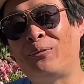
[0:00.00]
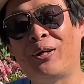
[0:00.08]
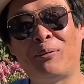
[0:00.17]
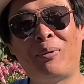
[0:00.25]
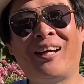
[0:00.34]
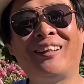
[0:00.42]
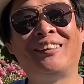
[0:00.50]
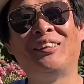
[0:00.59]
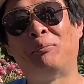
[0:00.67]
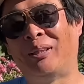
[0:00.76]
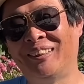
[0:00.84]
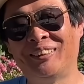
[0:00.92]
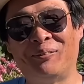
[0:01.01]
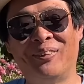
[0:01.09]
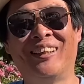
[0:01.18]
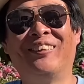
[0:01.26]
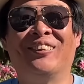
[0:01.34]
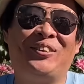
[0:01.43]
我要拍个视频什么
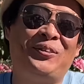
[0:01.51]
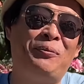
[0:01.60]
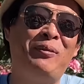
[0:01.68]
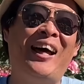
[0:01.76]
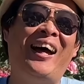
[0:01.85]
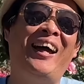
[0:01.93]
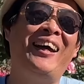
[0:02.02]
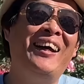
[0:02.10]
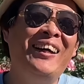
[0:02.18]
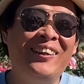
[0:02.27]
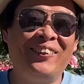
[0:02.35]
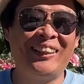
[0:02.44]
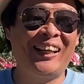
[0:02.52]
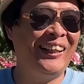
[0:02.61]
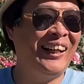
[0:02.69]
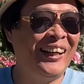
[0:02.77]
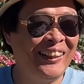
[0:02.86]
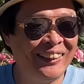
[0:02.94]
的，我说不来，我太
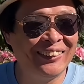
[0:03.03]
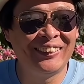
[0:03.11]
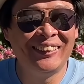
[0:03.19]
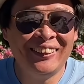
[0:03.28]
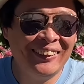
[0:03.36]
太也有，